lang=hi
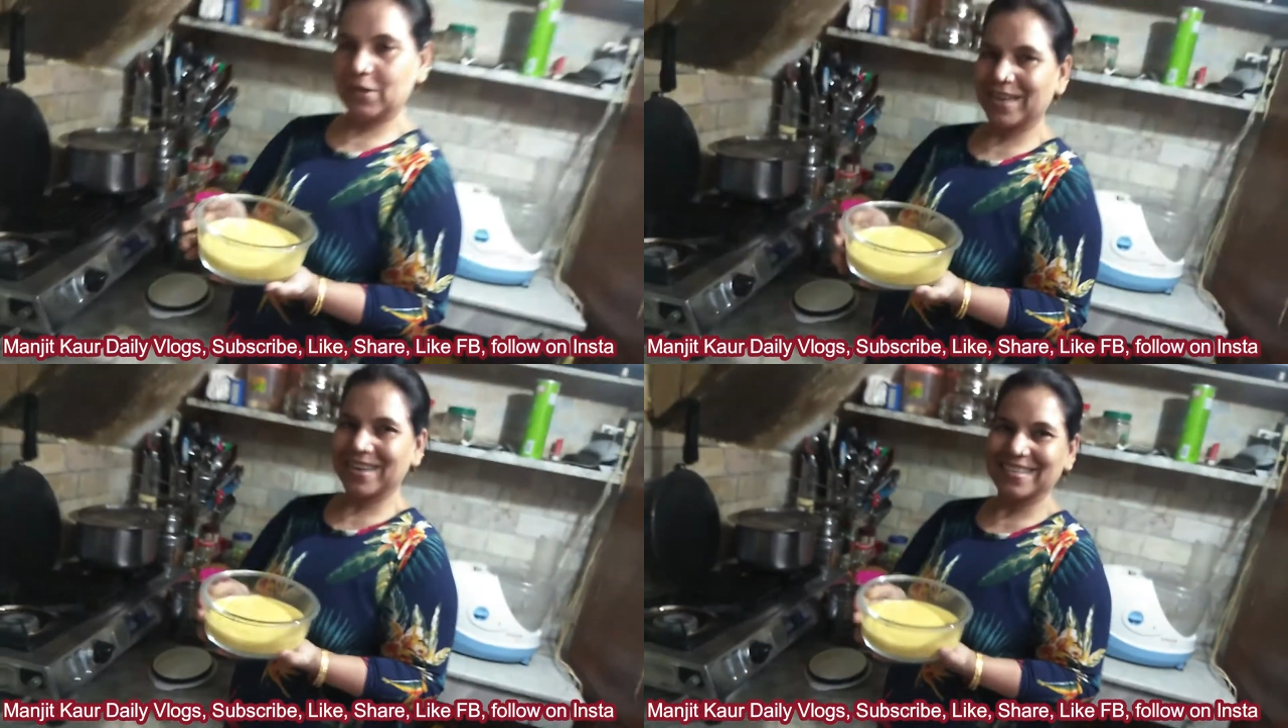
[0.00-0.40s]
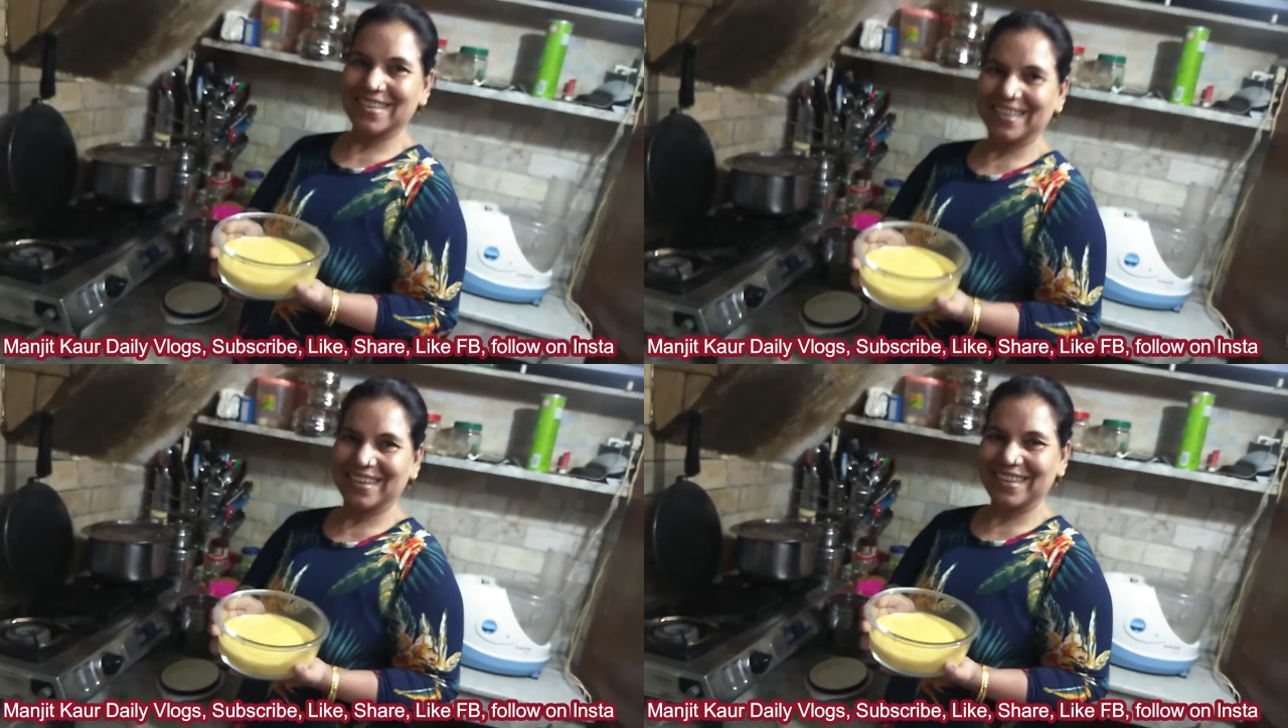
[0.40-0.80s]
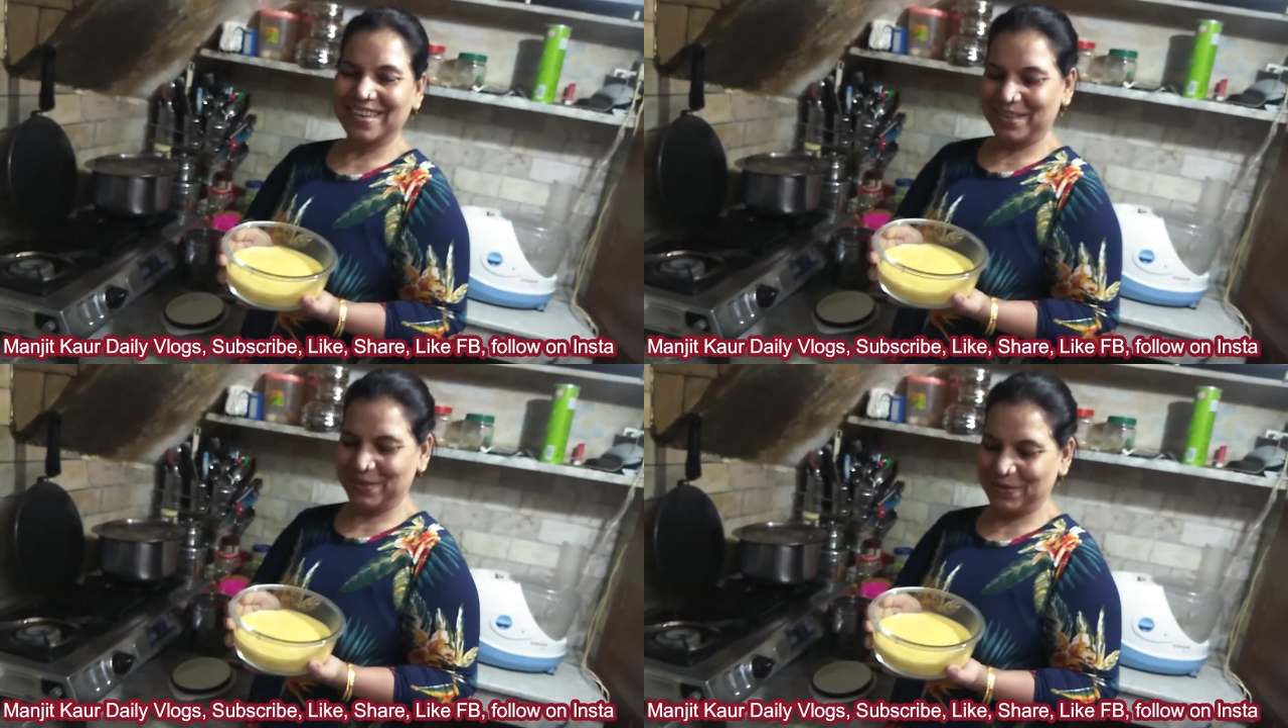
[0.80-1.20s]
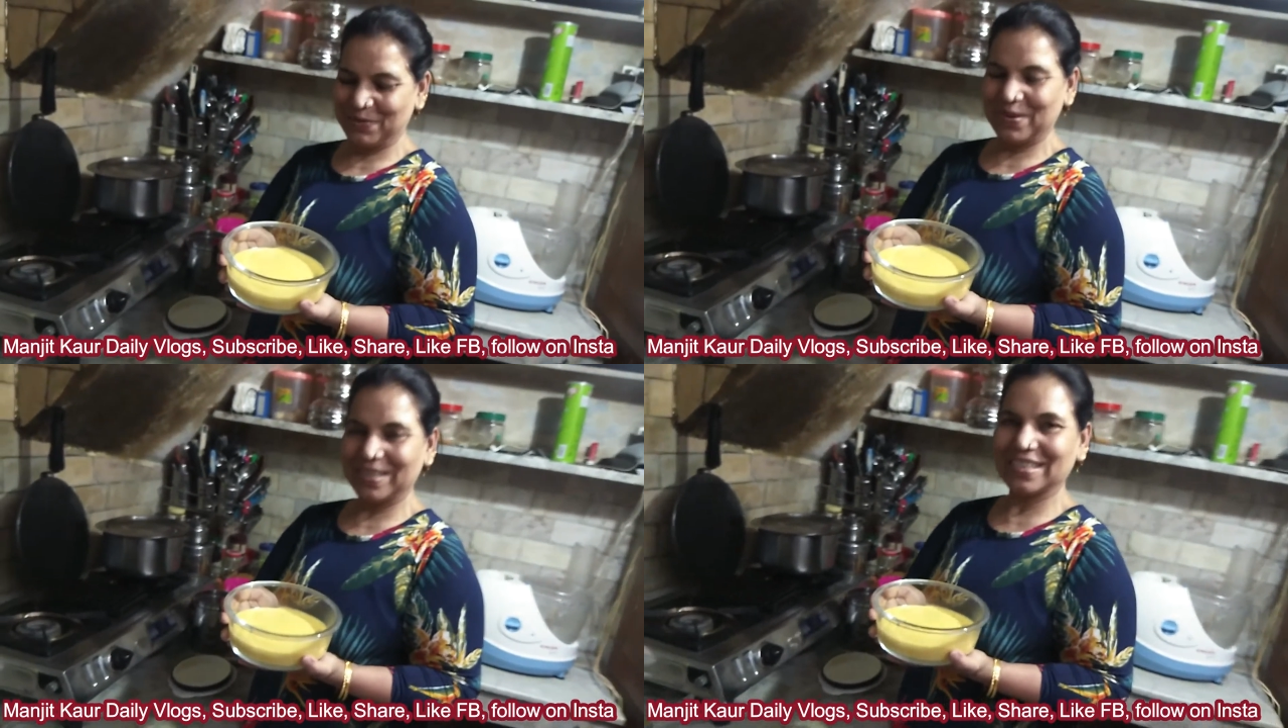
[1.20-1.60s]
हैं कैसे लग रहा है
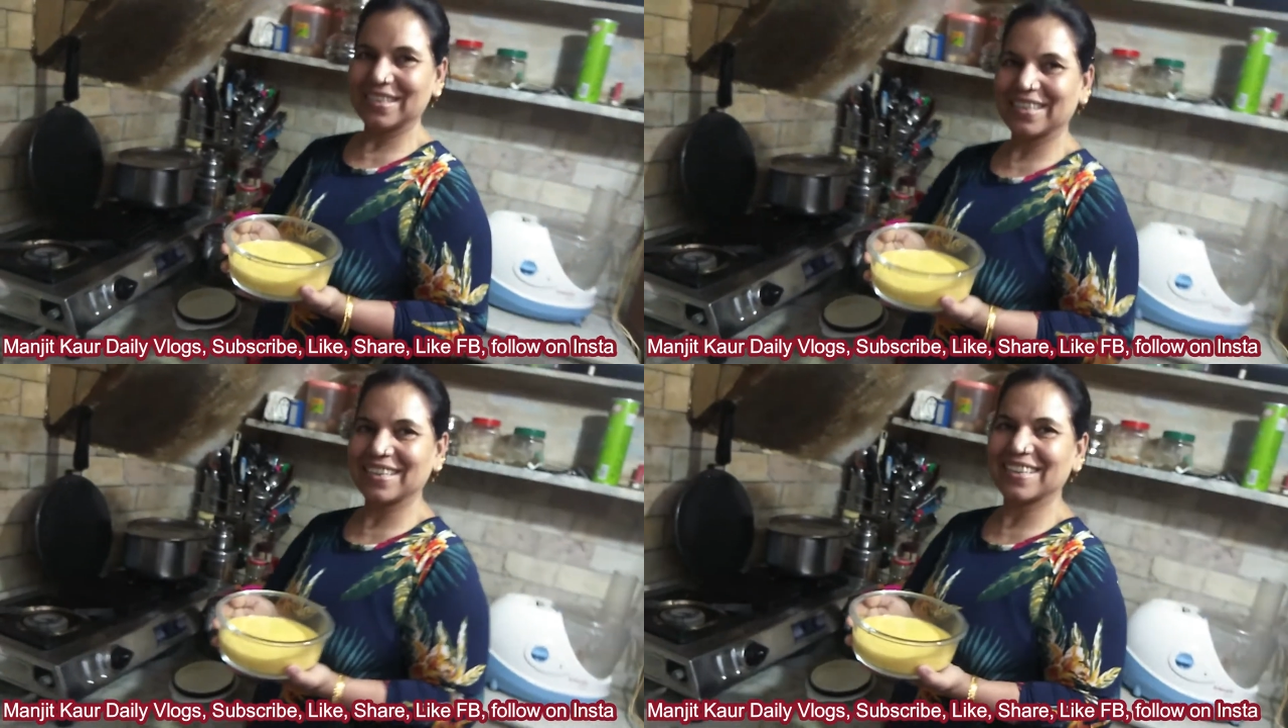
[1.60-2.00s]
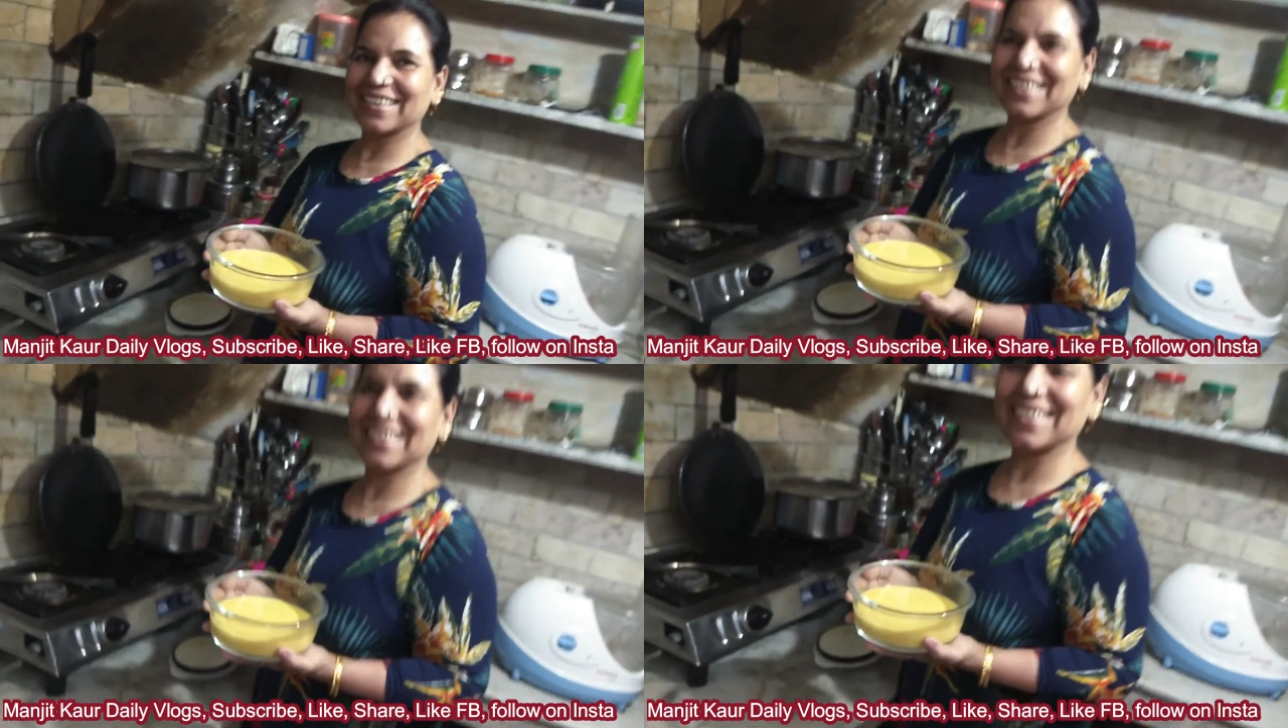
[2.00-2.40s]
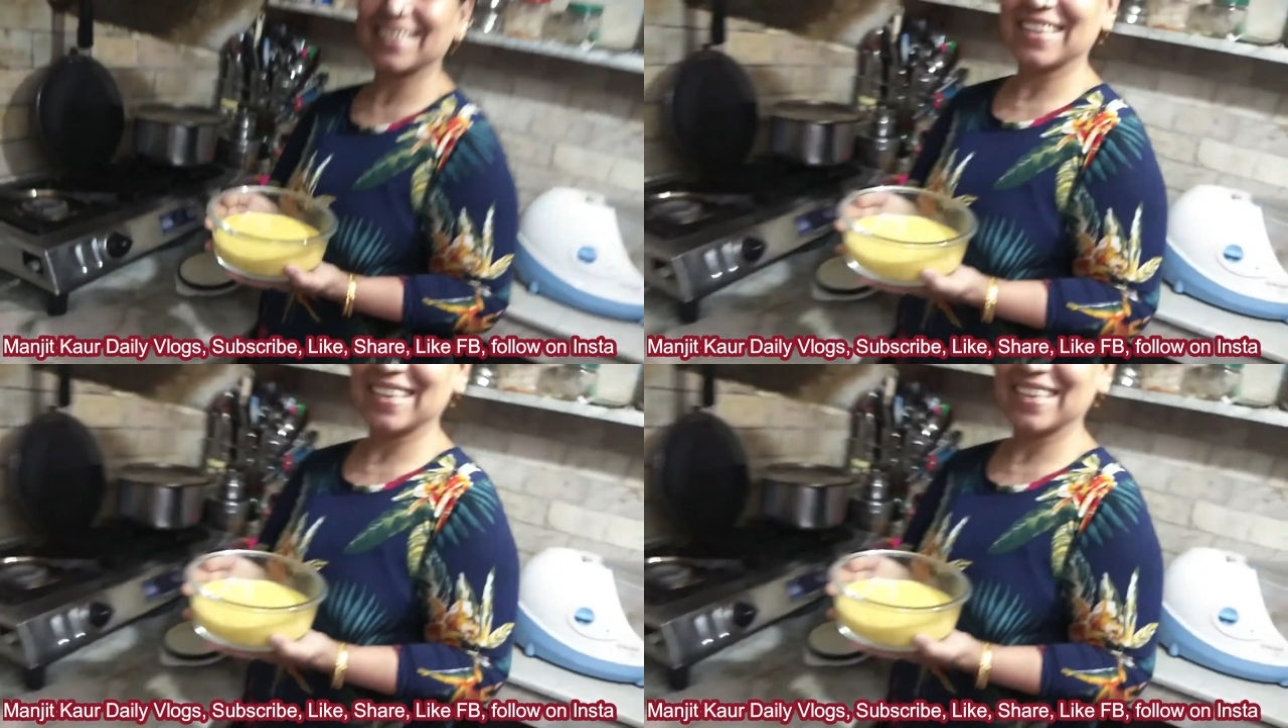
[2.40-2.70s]
फ्रिज में जमाने जा रहे हैं